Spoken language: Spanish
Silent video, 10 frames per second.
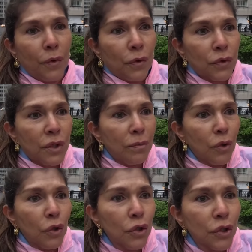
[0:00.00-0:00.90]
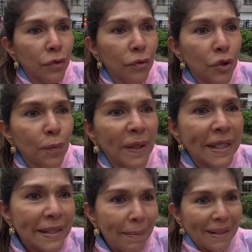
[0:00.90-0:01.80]
Conocimos unos
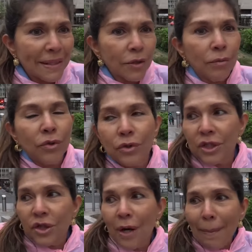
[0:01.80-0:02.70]
puentes que parecen como donde hicieron